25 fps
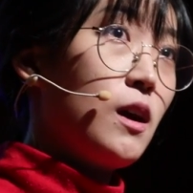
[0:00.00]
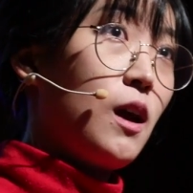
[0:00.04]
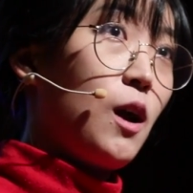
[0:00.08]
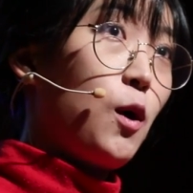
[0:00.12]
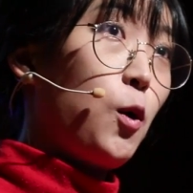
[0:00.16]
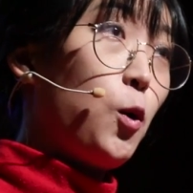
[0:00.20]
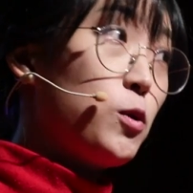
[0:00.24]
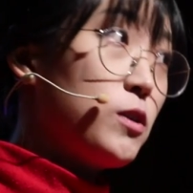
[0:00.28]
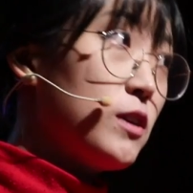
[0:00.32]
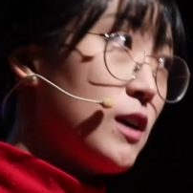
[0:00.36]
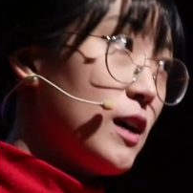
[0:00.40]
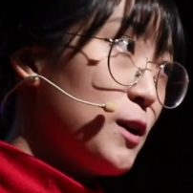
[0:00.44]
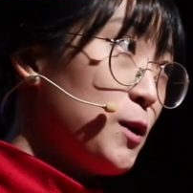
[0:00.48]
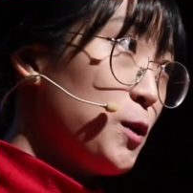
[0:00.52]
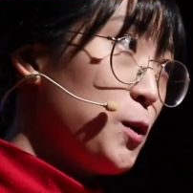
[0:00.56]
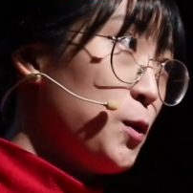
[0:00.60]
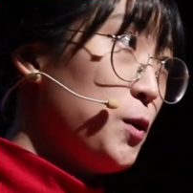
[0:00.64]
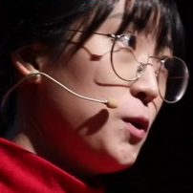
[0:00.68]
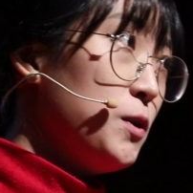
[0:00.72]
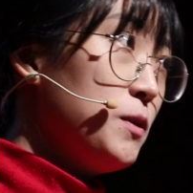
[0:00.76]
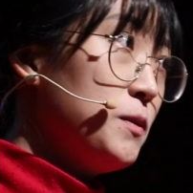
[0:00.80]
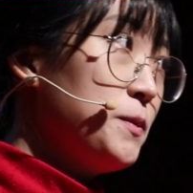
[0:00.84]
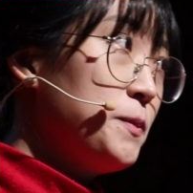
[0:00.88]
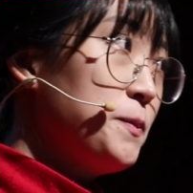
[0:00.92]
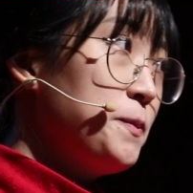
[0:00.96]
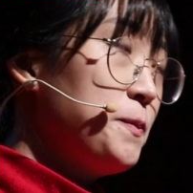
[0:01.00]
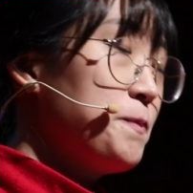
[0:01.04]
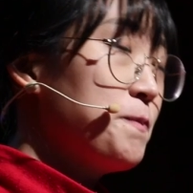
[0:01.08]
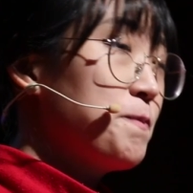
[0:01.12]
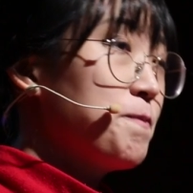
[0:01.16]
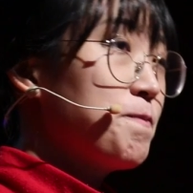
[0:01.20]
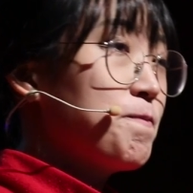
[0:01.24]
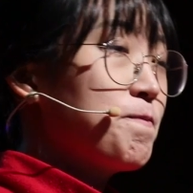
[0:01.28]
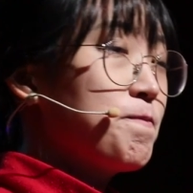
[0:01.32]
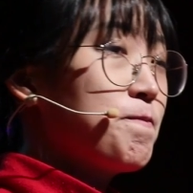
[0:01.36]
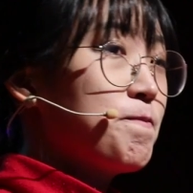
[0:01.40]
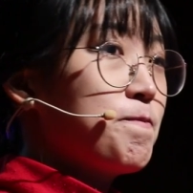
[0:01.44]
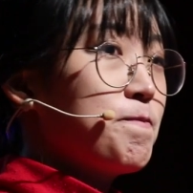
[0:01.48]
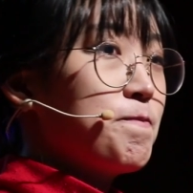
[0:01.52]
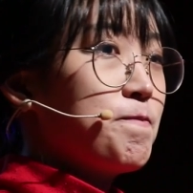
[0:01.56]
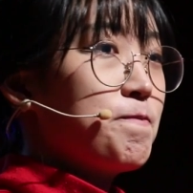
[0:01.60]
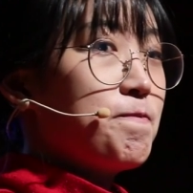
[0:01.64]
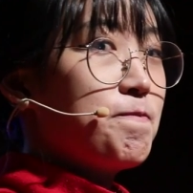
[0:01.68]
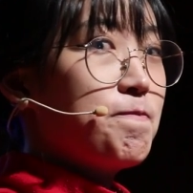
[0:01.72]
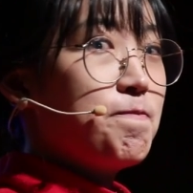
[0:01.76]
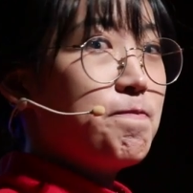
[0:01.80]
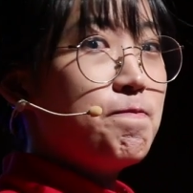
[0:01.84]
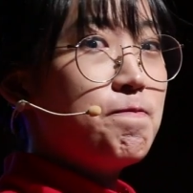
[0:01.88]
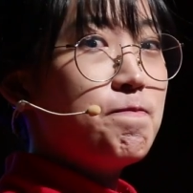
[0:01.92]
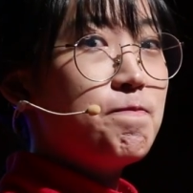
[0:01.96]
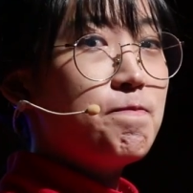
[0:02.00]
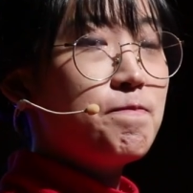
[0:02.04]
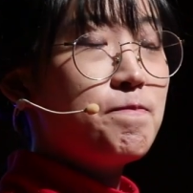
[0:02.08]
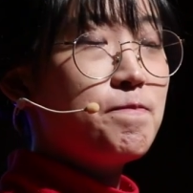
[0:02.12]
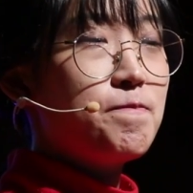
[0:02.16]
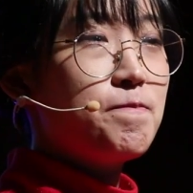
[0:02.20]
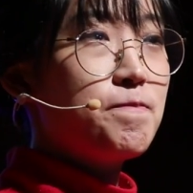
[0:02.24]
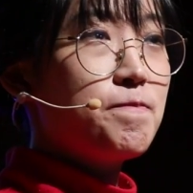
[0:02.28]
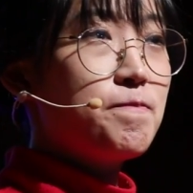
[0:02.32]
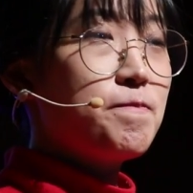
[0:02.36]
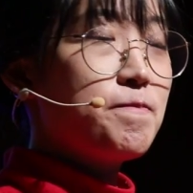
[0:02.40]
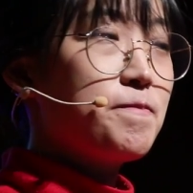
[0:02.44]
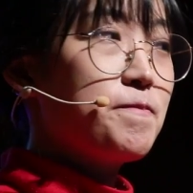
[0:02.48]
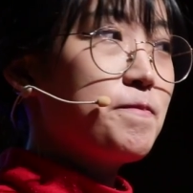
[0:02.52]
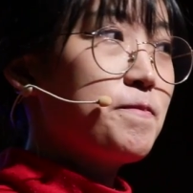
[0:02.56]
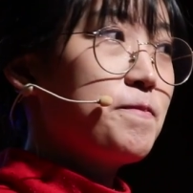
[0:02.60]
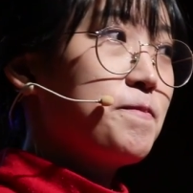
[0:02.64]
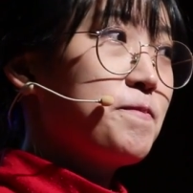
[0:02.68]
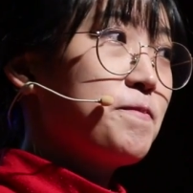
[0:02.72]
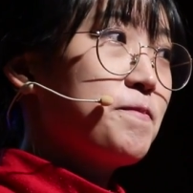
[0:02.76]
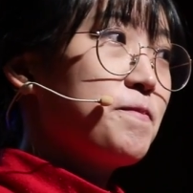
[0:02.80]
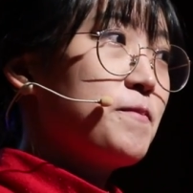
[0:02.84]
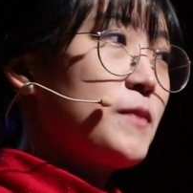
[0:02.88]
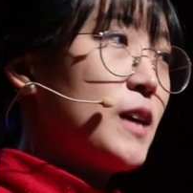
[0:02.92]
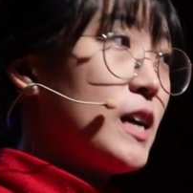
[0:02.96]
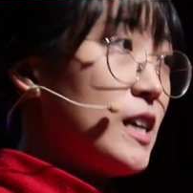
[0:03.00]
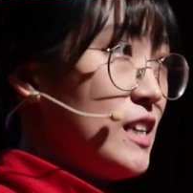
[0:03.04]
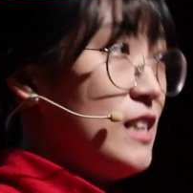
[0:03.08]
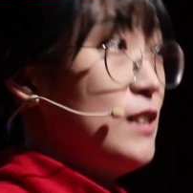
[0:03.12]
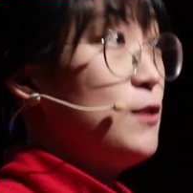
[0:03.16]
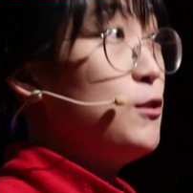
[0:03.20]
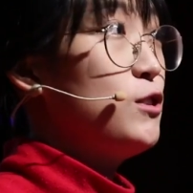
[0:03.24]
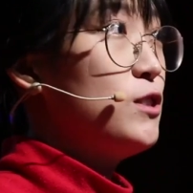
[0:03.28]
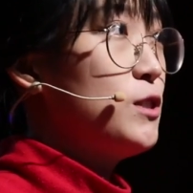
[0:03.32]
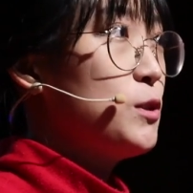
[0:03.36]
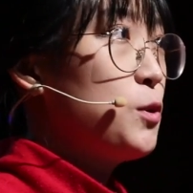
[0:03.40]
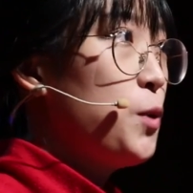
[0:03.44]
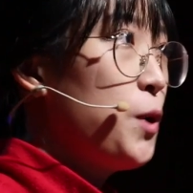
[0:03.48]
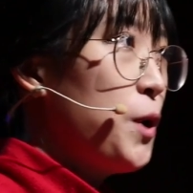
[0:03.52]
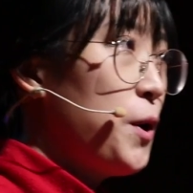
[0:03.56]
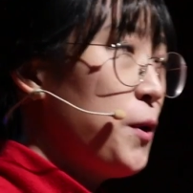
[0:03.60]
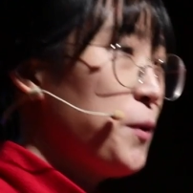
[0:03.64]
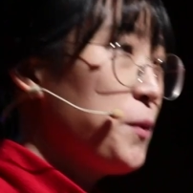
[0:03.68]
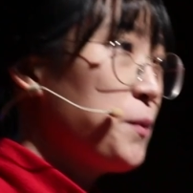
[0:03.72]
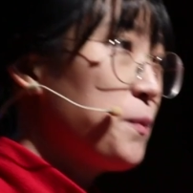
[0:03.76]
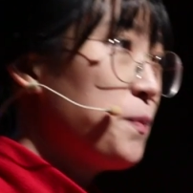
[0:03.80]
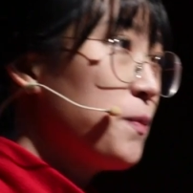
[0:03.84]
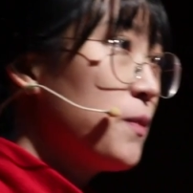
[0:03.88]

고등학교? 음가 길어지고요.